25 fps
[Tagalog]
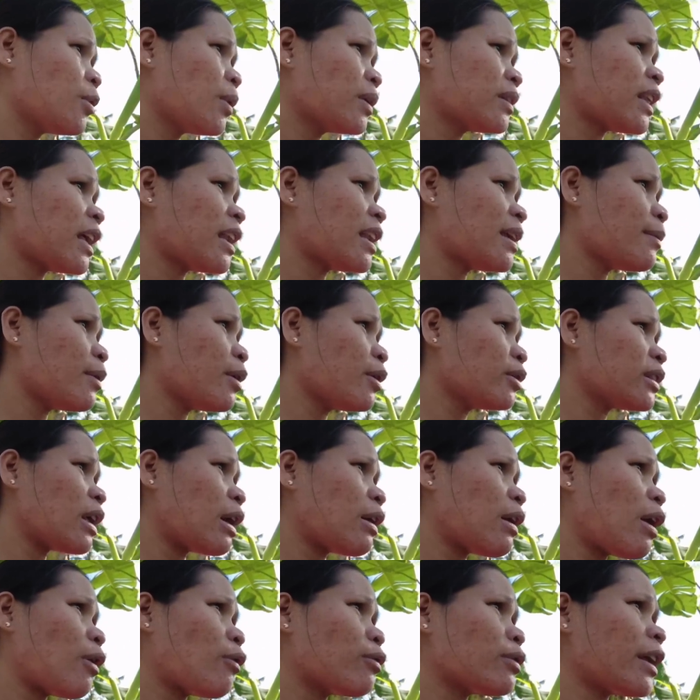Kuwata ni mo,
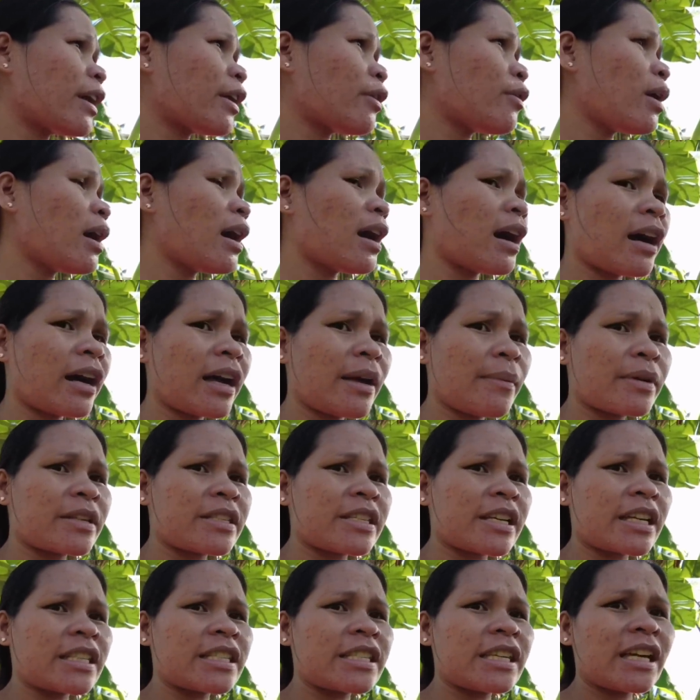taga kong naikuha ha, kay
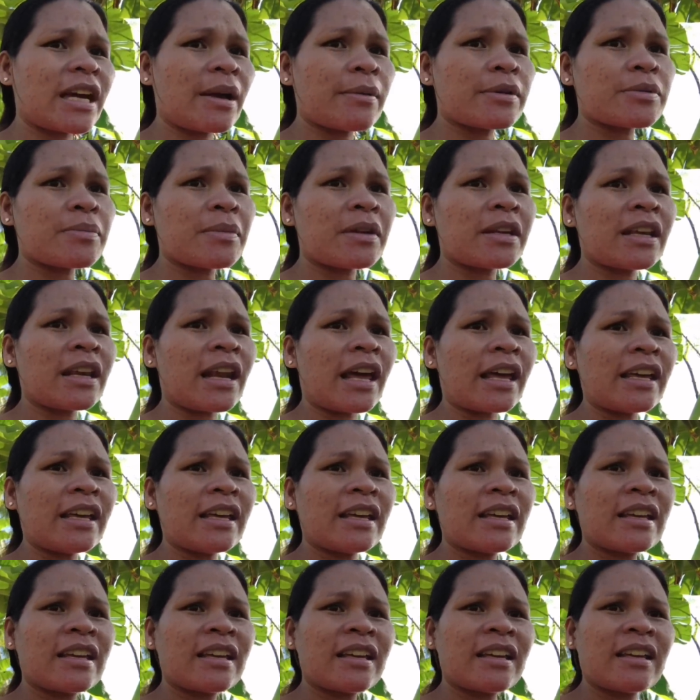magchika-chika mis
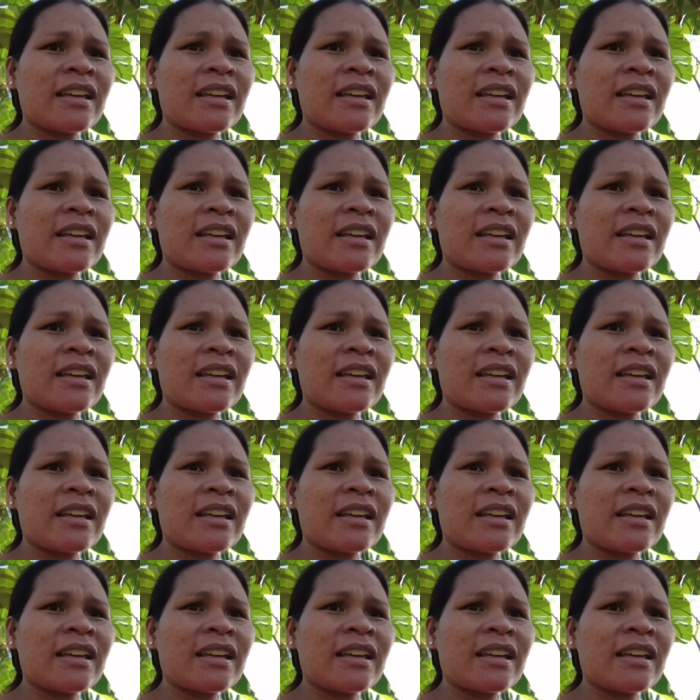maninay.